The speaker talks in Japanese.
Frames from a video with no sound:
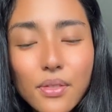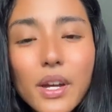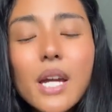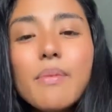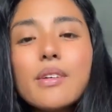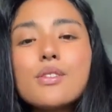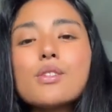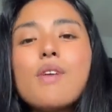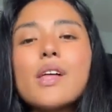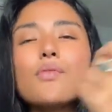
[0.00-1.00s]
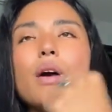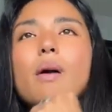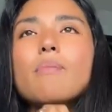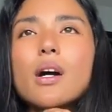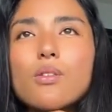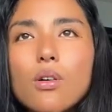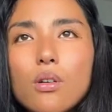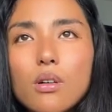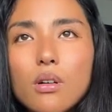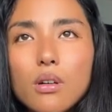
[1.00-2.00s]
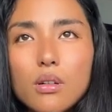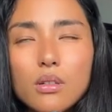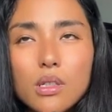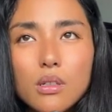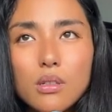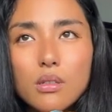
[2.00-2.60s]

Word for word: 例えば座ったままこう